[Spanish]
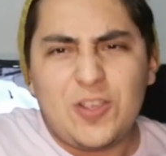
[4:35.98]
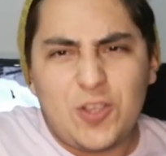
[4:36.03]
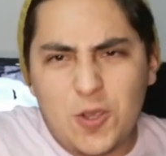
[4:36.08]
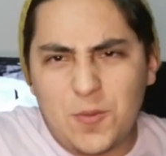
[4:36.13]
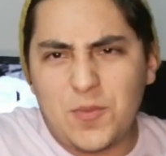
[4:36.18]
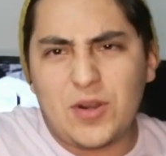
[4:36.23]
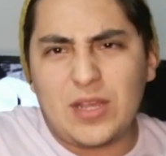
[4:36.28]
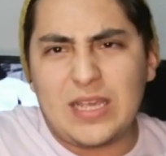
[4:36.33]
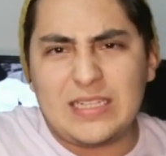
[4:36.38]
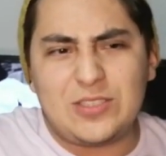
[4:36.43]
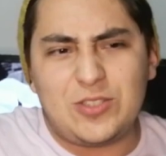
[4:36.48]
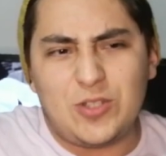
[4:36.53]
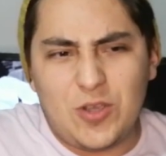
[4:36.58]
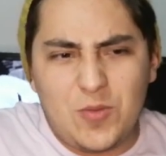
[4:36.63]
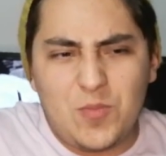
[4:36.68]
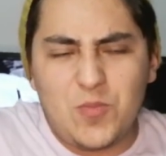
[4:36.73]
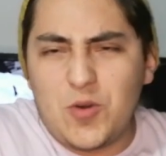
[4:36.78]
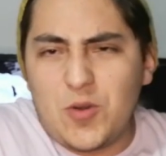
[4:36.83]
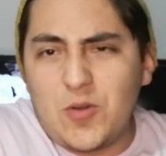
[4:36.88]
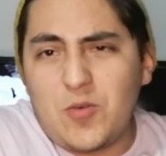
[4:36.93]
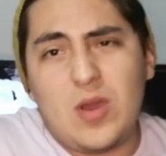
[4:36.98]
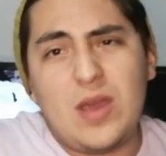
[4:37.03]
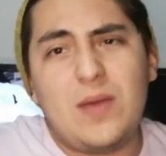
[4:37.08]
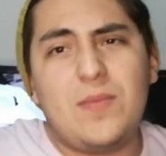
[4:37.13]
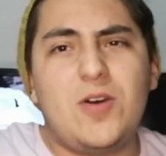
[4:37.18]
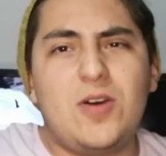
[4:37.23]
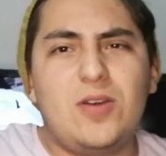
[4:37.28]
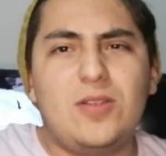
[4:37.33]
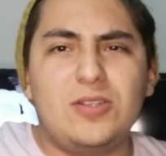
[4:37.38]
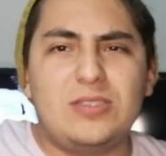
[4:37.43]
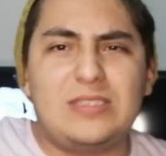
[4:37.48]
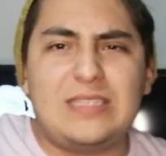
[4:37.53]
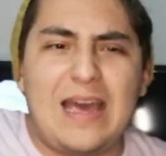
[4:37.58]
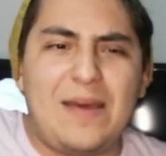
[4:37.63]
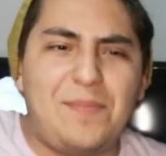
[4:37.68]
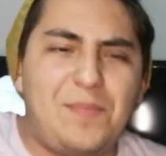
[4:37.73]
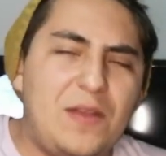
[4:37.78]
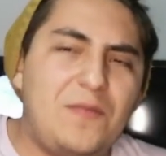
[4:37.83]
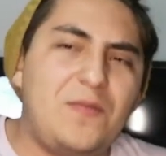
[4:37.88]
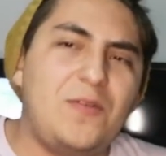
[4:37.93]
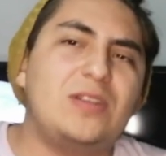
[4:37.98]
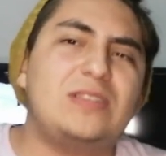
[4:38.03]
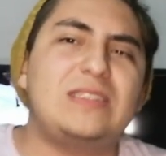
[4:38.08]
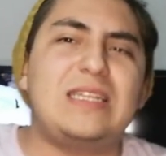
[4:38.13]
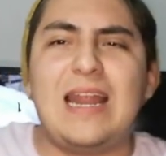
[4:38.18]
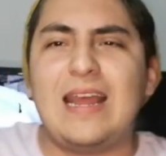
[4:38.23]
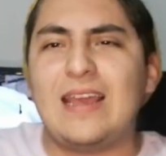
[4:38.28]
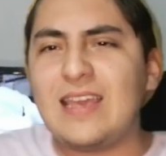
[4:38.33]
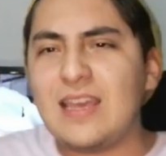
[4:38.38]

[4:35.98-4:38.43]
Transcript: Yo porque soy muy huevón, o sea, prefiero estar